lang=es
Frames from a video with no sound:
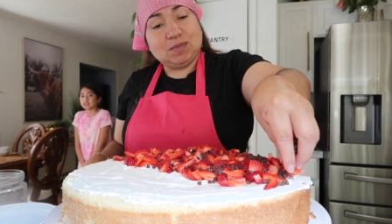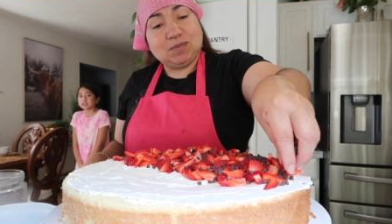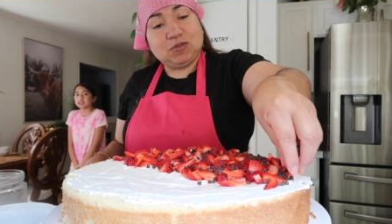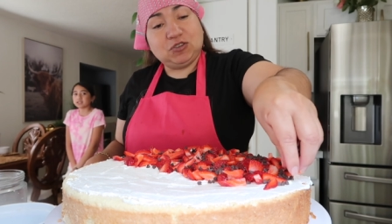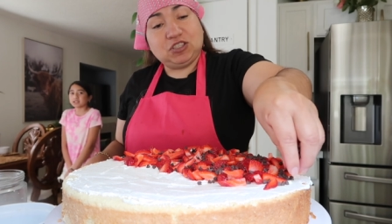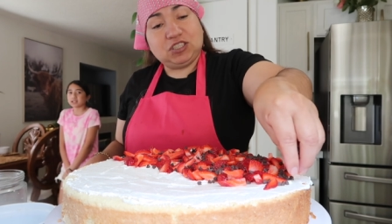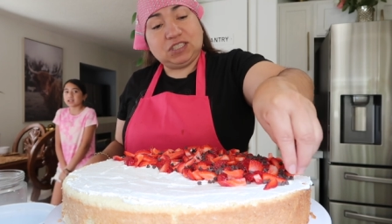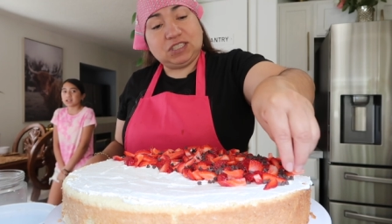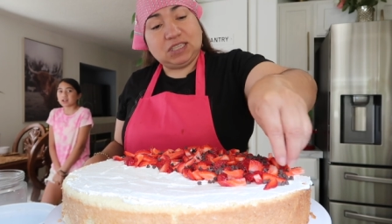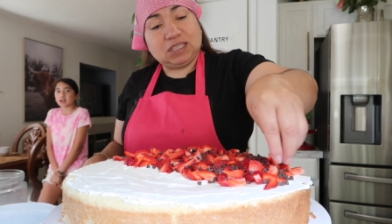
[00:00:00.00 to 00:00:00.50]

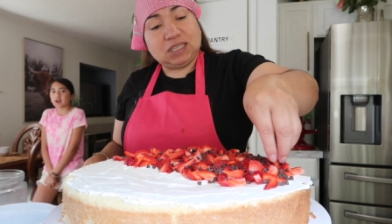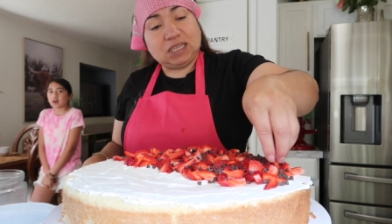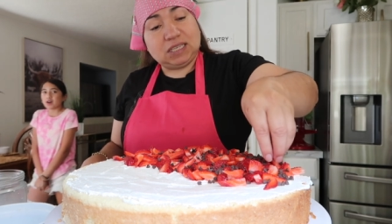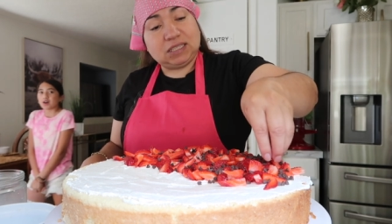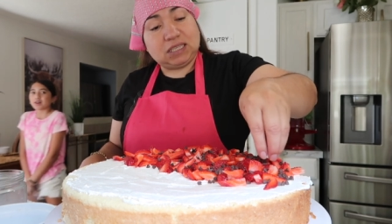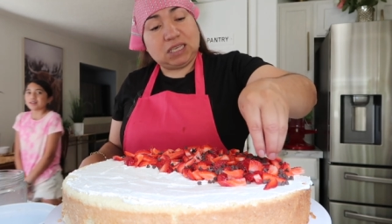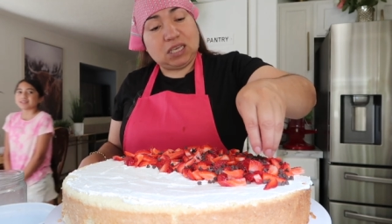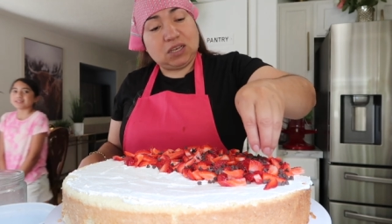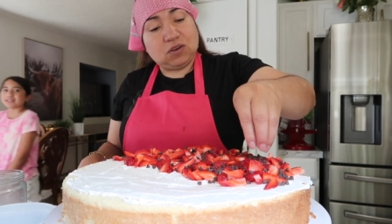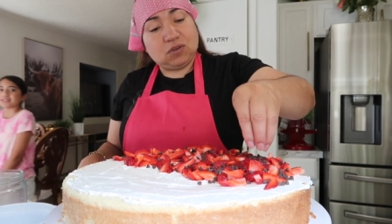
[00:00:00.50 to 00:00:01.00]
Muchachas,
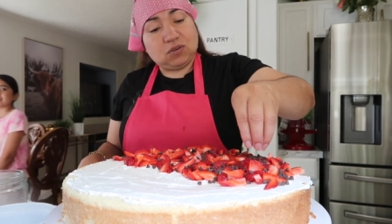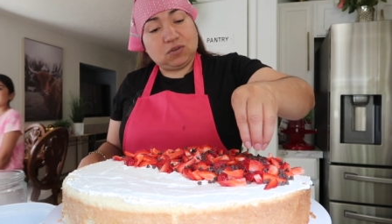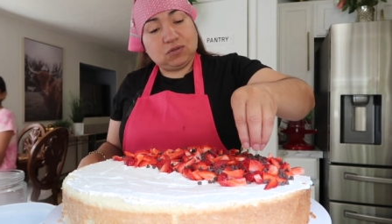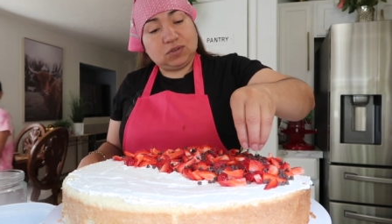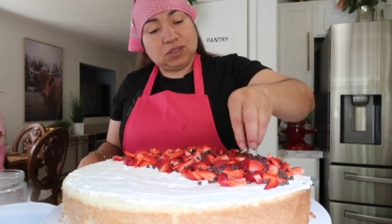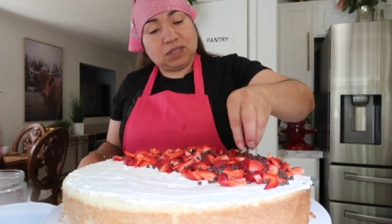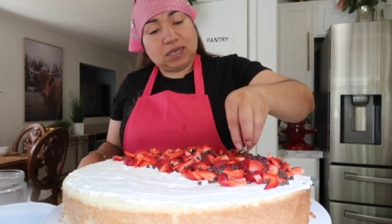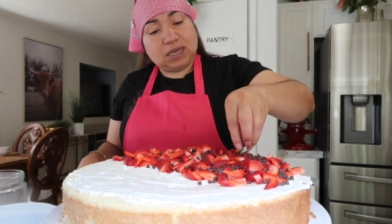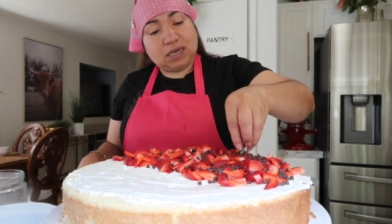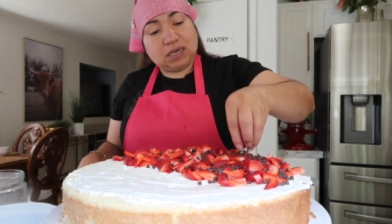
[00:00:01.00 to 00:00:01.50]
les quiero
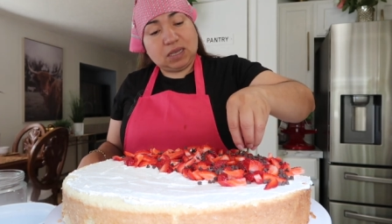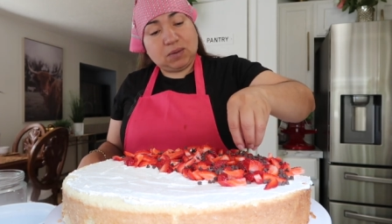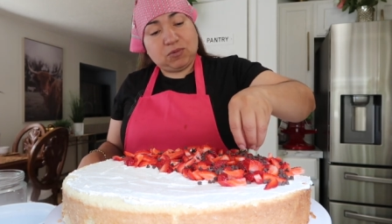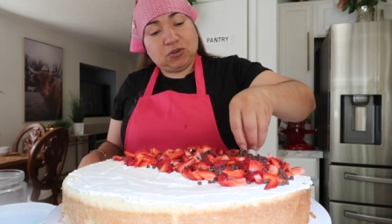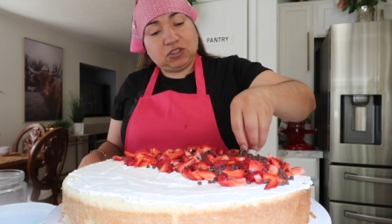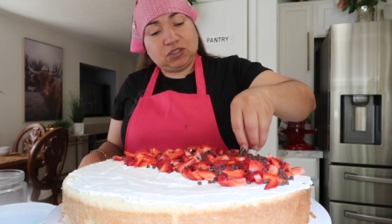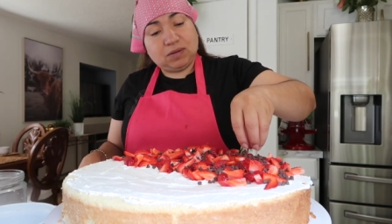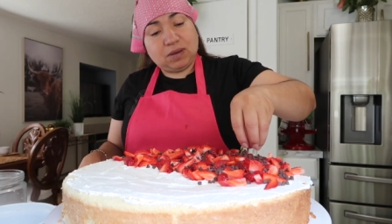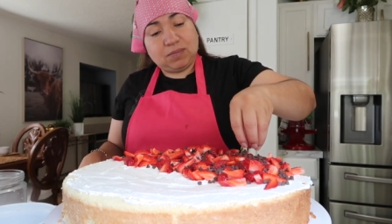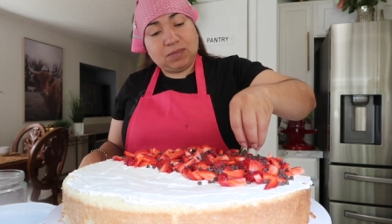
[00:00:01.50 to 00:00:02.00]
contar que
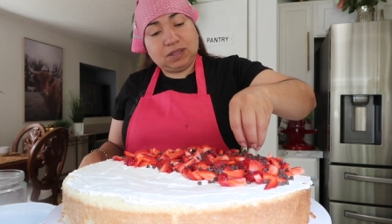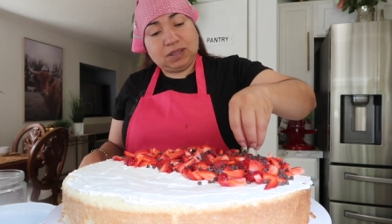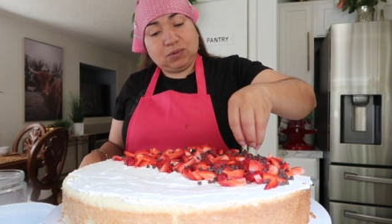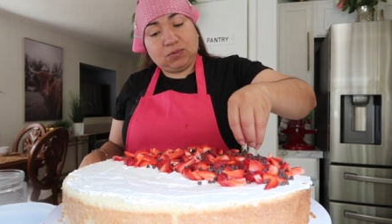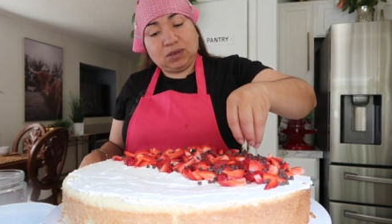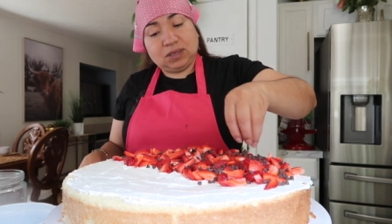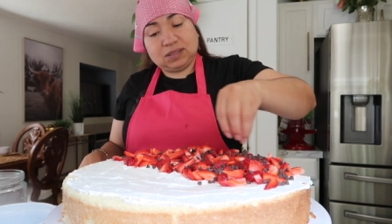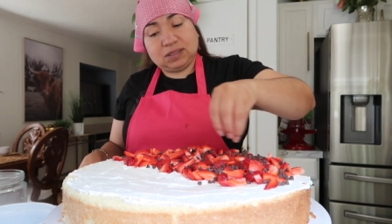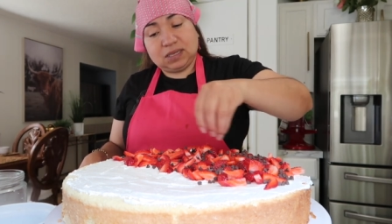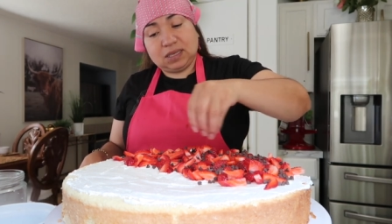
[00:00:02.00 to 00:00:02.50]
próximamente
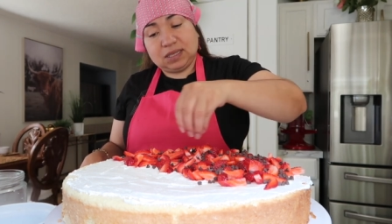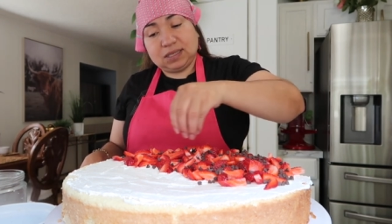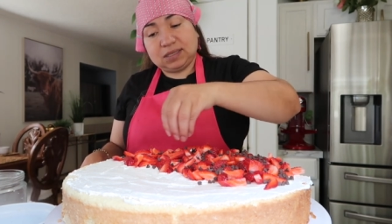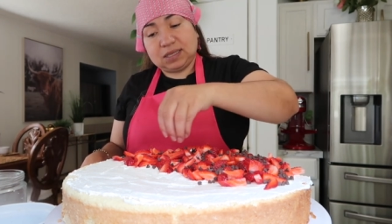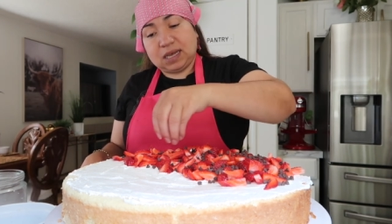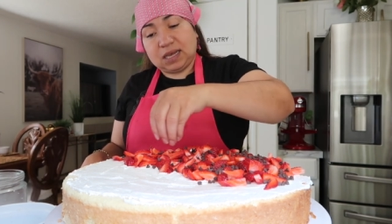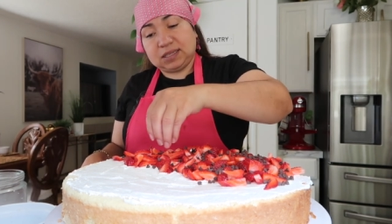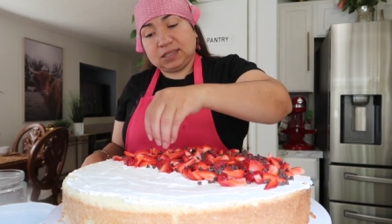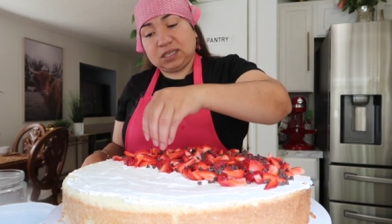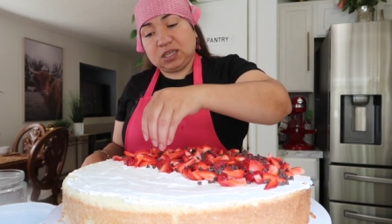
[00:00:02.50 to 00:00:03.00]
voy a estar
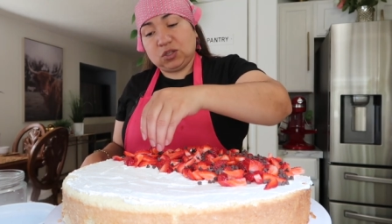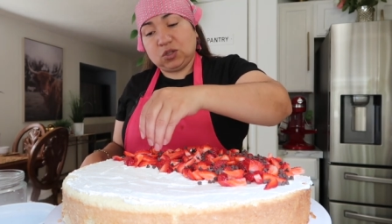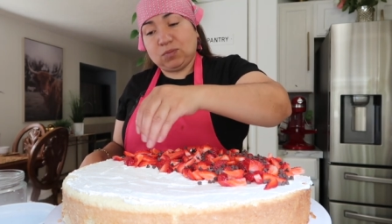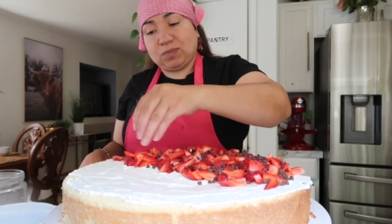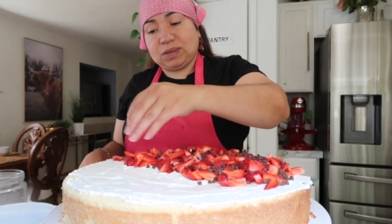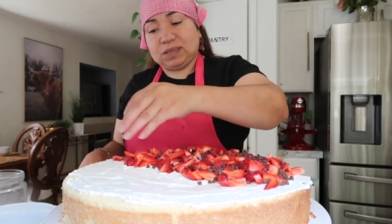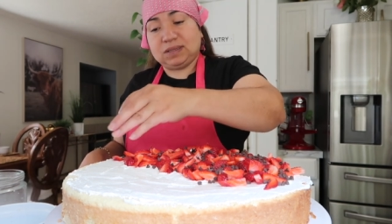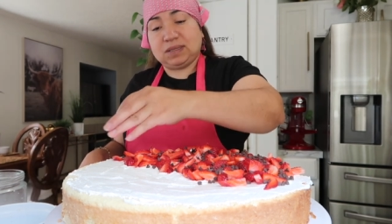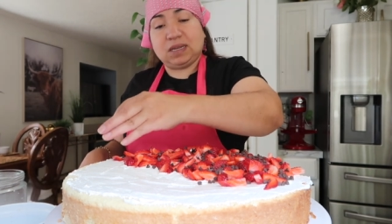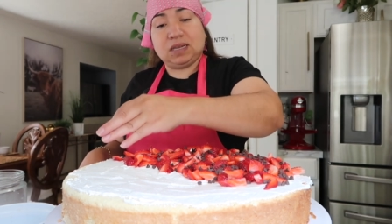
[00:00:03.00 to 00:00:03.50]

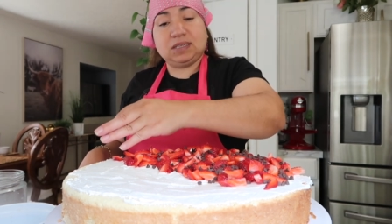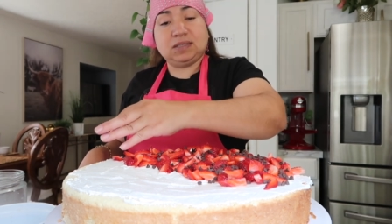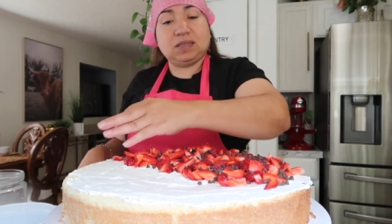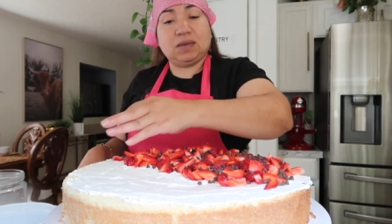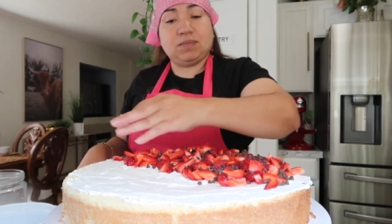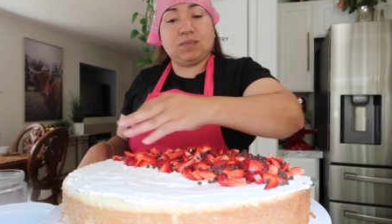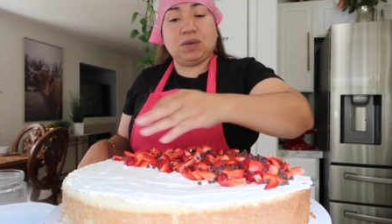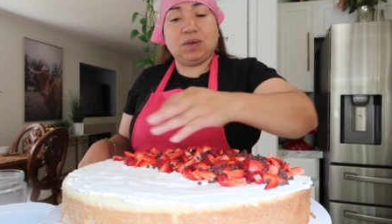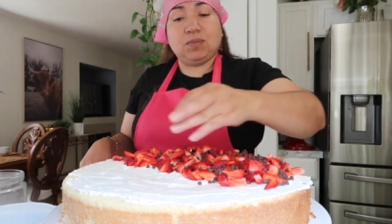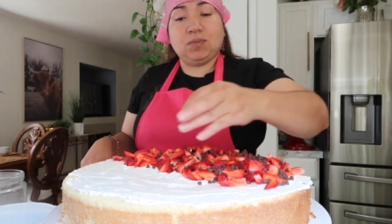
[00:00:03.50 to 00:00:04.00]
haciendo pasteles
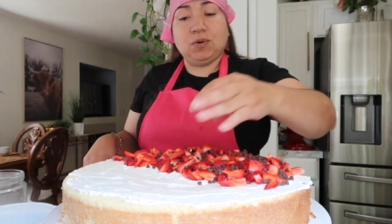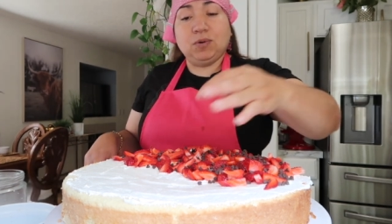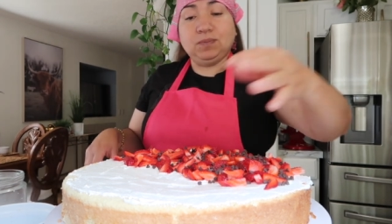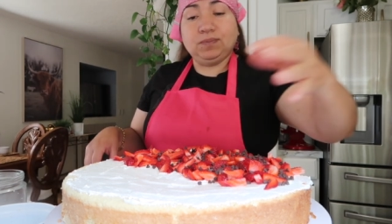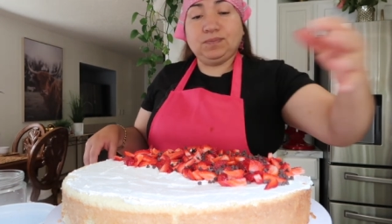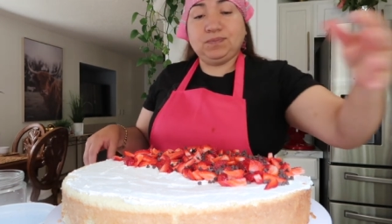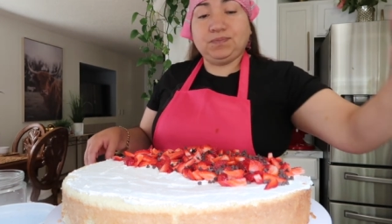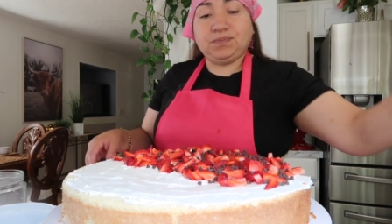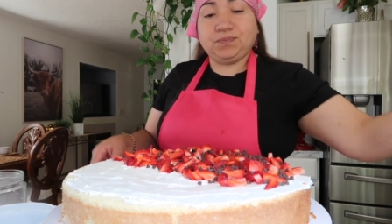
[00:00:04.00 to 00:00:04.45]
en vivo